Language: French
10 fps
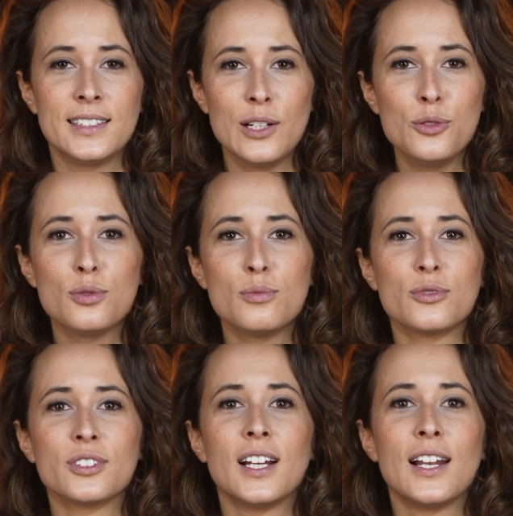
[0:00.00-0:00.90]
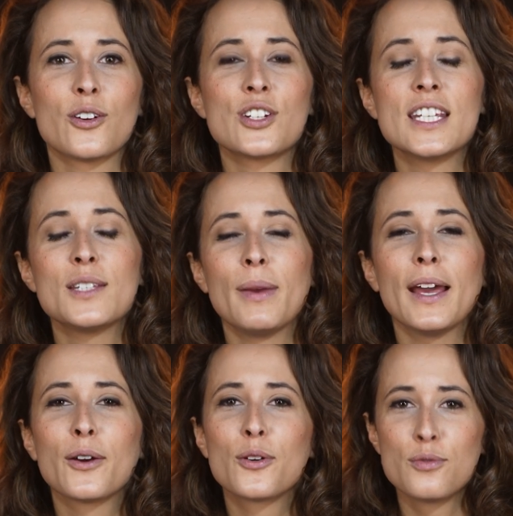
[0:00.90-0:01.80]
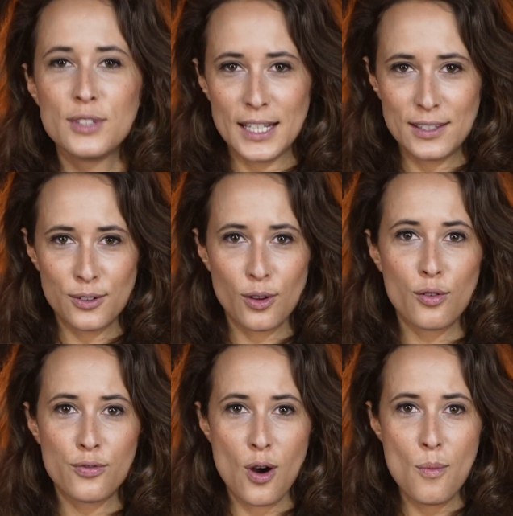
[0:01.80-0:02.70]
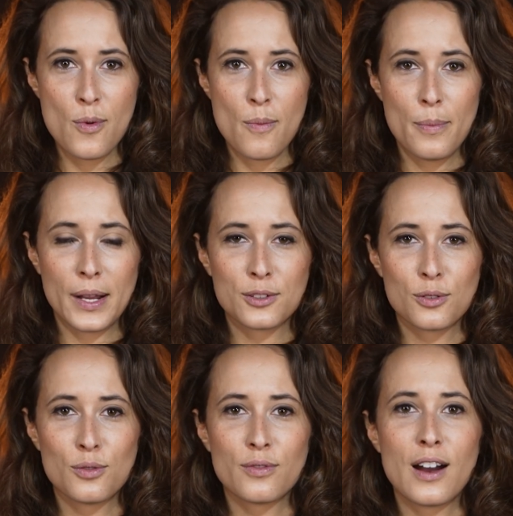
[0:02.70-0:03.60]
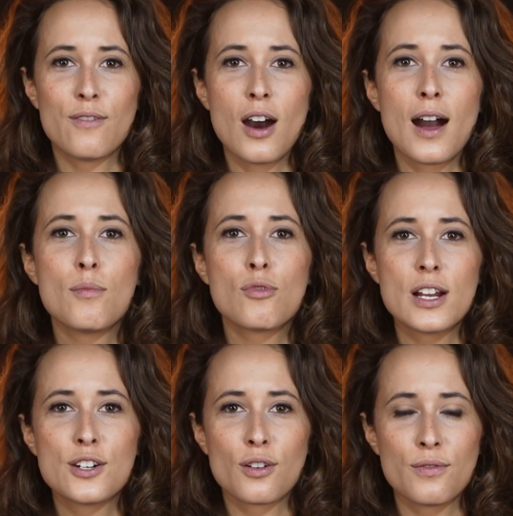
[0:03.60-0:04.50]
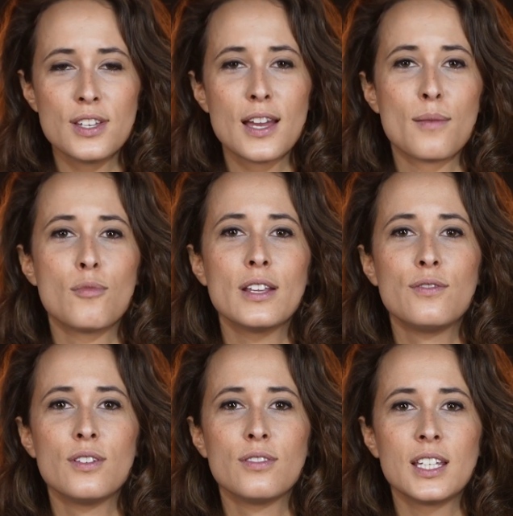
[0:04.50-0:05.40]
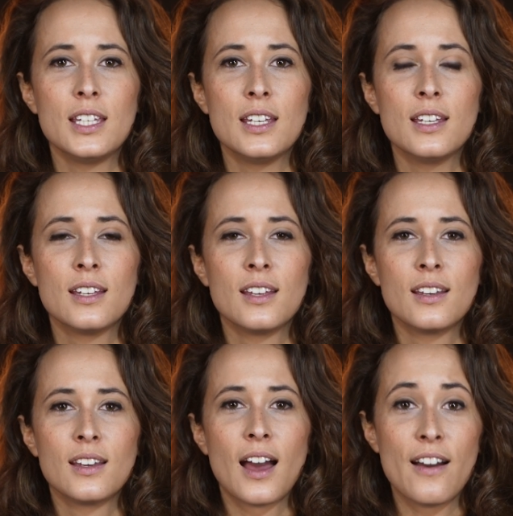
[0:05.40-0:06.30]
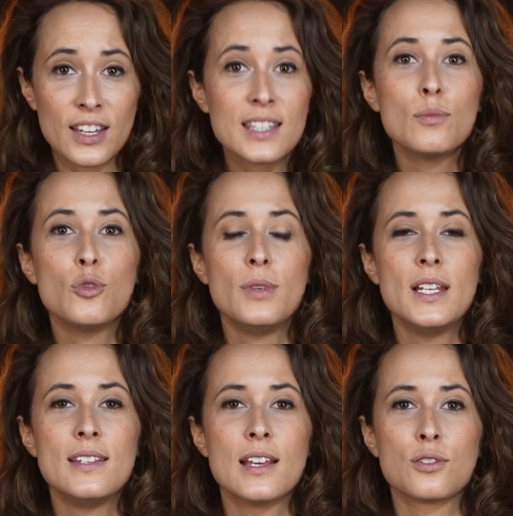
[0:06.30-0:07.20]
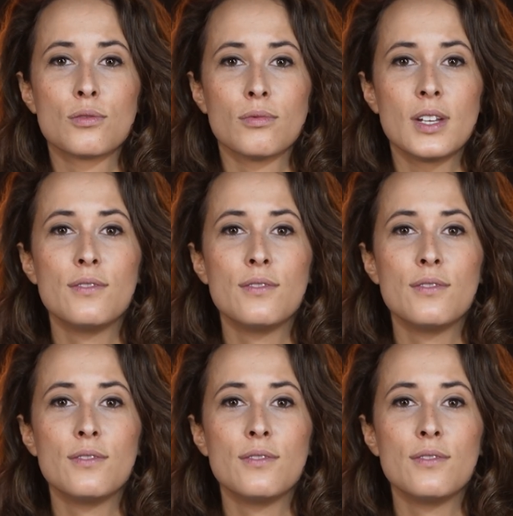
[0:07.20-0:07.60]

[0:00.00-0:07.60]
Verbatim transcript: Salut tout le monde. Alors j'espère que vous êtes en forme parce qu'on va avoir un mois de janvier, un mois de février avec des mobilisations.